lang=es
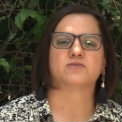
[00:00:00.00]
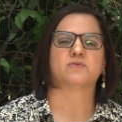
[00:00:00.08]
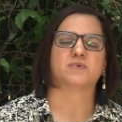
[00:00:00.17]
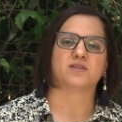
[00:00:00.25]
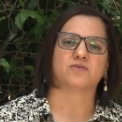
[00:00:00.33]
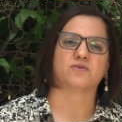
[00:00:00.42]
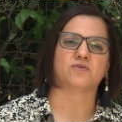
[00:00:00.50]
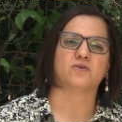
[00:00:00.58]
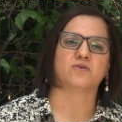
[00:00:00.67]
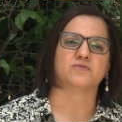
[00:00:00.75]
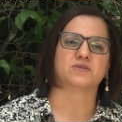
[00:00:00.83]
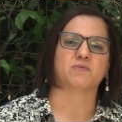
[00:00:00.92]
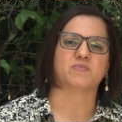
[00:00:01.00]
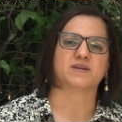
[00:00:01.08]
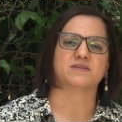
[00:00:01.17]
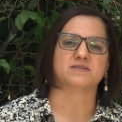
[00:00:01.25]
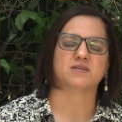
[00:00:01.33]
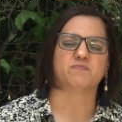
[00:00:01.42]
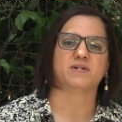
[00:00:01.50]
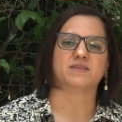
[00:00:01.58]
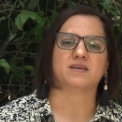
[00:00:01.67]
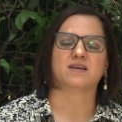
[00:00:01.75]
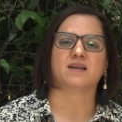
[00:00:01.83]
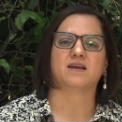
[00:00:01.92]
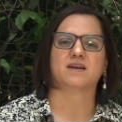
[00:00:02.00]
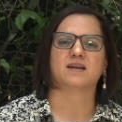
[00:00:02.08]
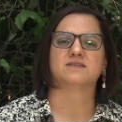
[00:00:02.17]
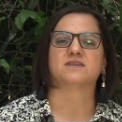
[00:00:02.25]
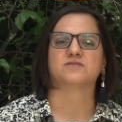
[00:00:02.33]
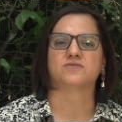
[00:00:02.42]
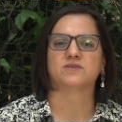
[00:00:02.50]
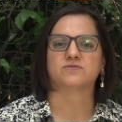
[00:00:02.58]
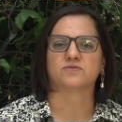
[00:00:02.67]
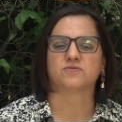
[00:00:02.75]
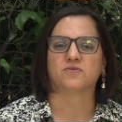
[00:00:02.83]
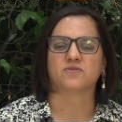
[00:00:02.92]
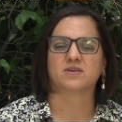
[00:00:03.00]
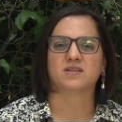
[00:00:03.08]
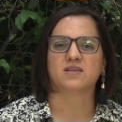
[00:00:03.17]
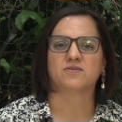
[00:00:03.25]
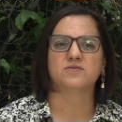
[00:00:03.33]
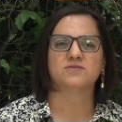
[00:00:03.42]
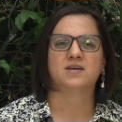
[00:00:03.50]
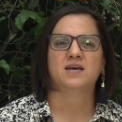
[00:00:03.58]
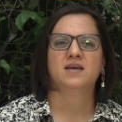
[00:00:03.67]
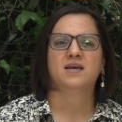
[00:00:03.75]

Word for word: sobre todo los que participan en la realización de estos contenidos,